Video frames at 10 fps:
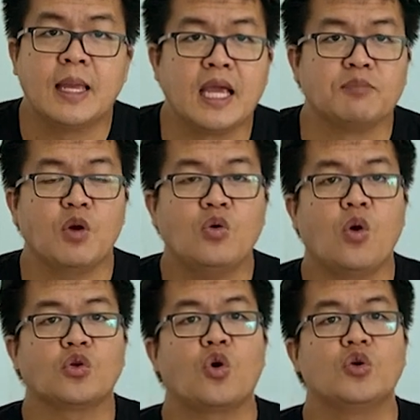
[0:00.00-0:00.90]
เหตุเพราะ
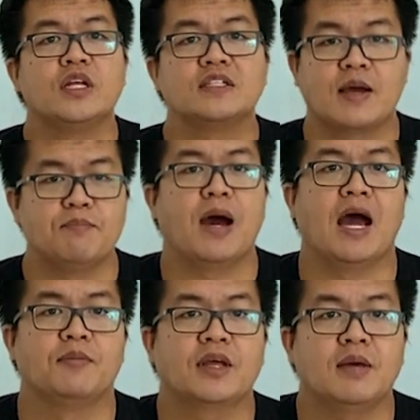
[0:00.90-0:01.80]
คนคนหนึ่งทำ
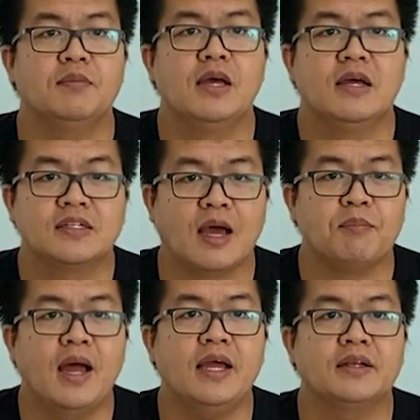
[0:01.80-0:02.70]
บาปนะครับ
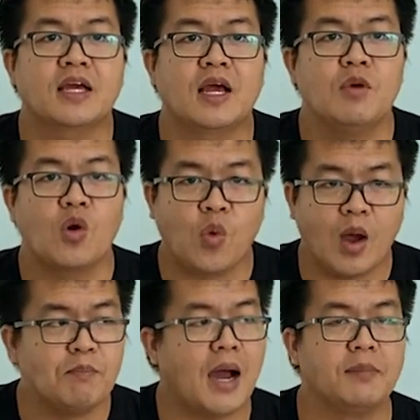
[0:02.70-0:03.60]
ทำให้นะครับค
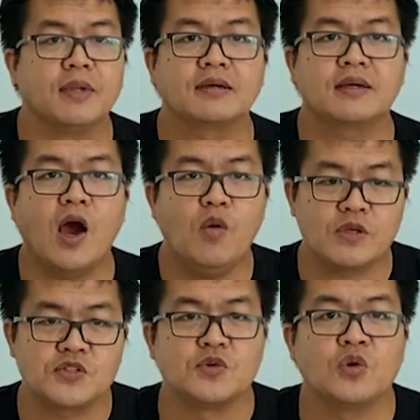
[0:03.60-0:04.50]
วามบาปเนี่ยเข้า
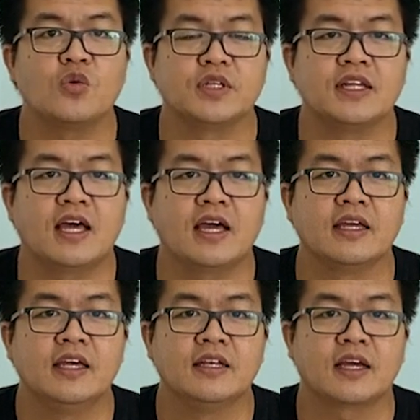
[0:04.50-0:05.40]
มาสู่โลกนี้ได้
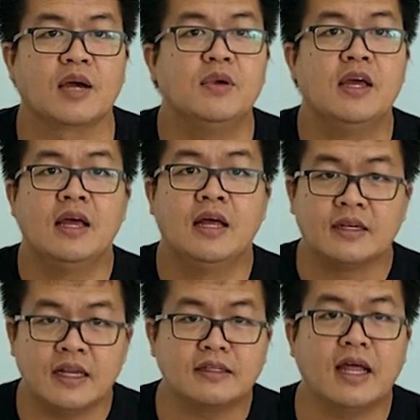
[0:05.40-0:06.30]
นะครับ
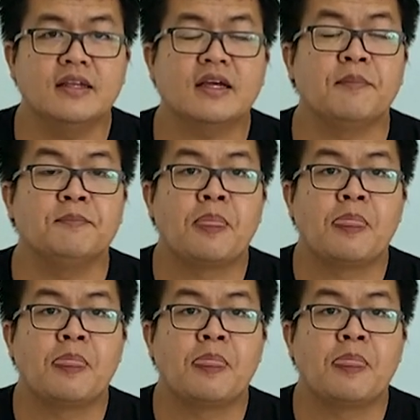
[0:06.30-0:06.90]
ดังนั้นนะครับ